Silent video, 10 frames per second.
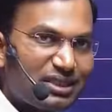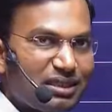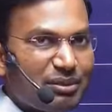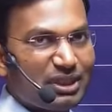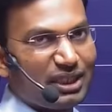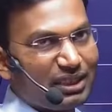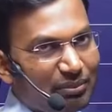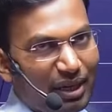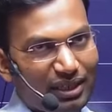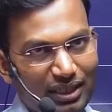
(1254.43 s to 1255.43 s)
समिति का
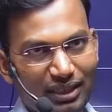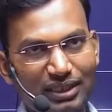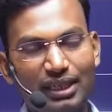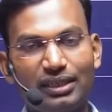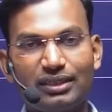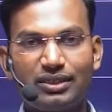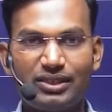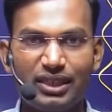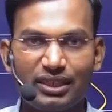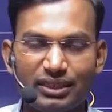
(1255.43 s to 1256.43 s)
निर्माण किया जाएगा
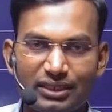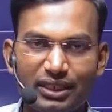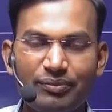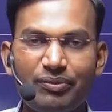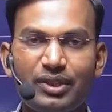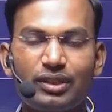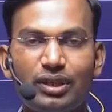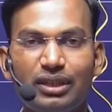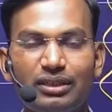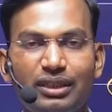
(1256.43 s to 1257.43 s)
ठीक इसका
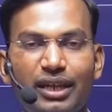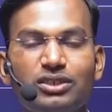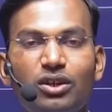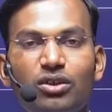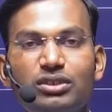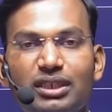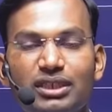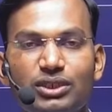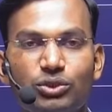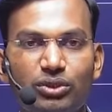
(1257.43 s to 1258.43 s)
अध्यक्ष और
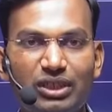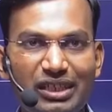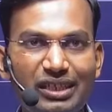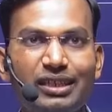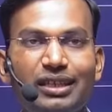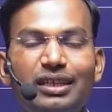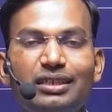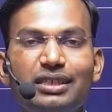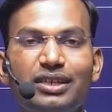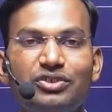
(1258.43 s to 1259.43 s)
सदस्यों के
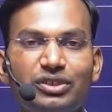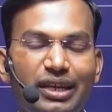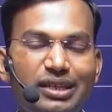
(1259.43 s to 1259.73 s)
लिए एक चयन